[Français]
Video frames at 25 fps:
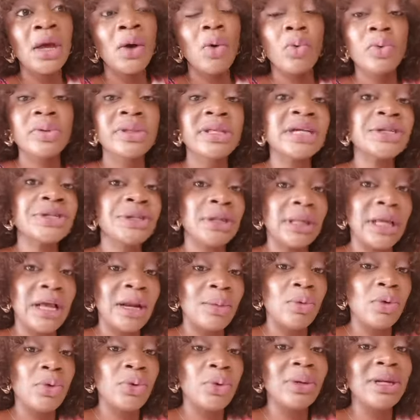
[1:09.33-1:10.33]
On sait
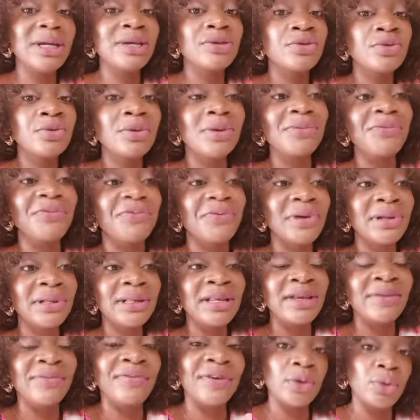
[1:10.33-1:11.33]
généralement que les Turcs vendent
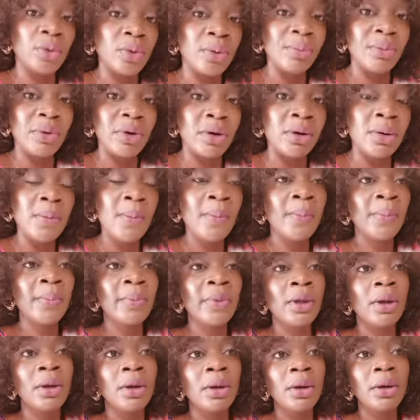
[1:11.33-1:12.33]
les vêtements
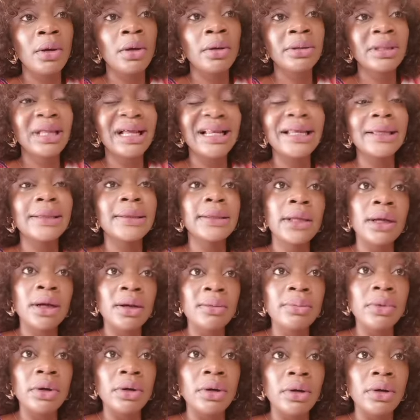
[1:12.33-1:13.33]
euh, dans les
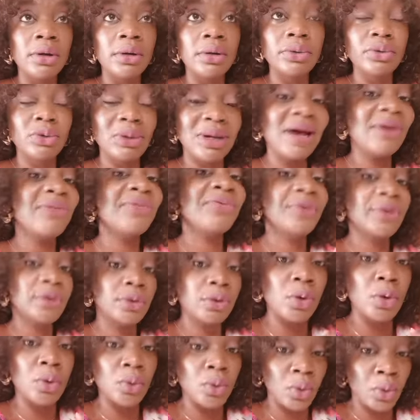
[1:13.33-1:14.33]
normes de la
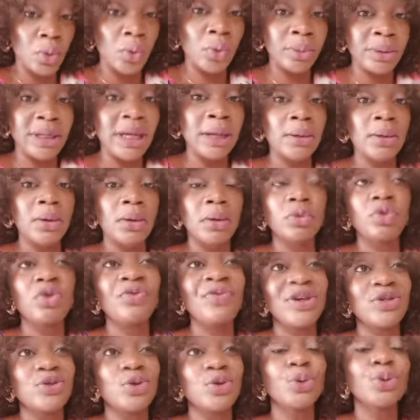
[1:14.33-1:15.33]
vente en gros, d'accord, de
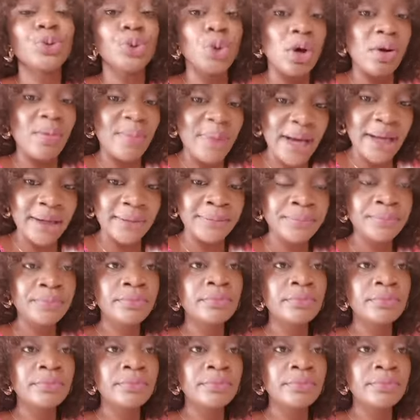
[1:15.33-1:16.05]
façon normale.